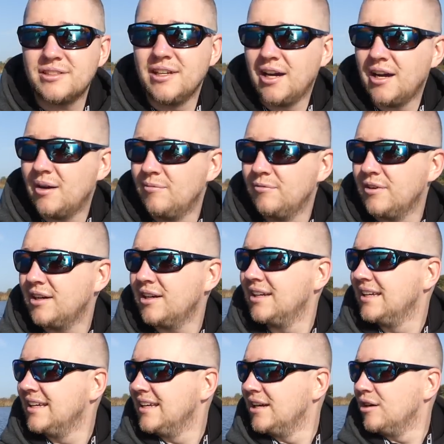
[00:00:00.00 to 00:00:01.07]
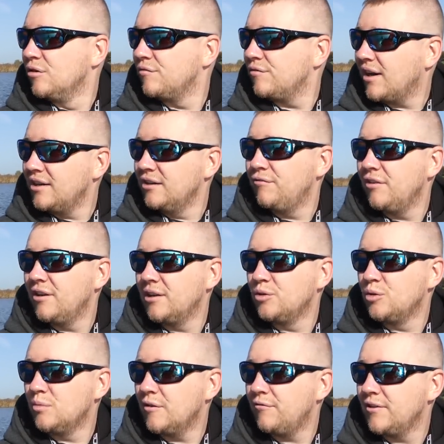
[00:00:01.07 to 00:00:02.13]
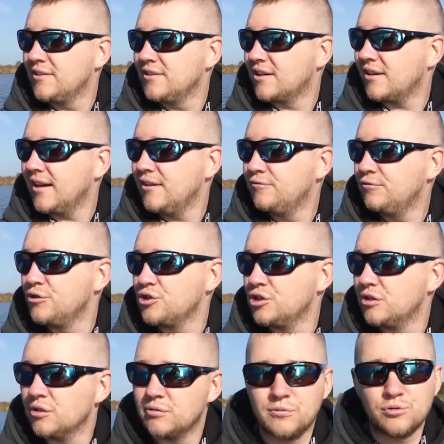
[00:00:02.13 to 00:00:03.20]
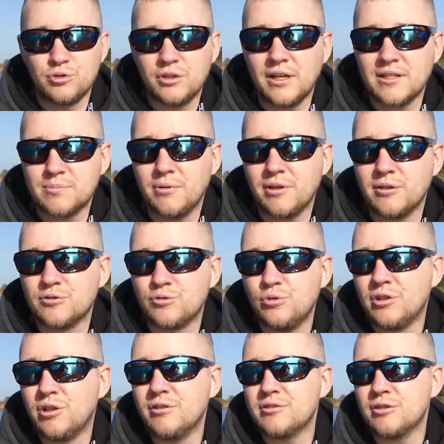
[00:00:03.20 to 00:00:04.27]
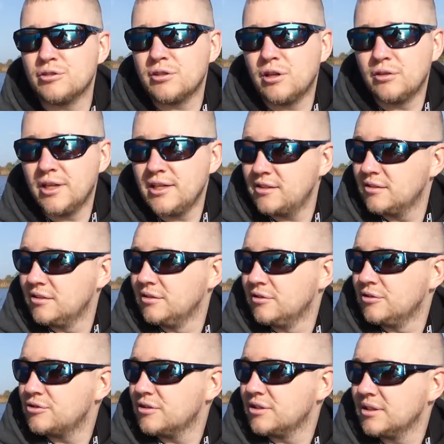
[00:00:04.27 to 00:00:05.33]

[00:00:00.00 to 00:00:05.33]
Hier haben wir auf alle Fälle eine Oberfläche Kleinfische. Das sieht erstmal ganz gut aus, dass da ein Hecht in der Nähe steht.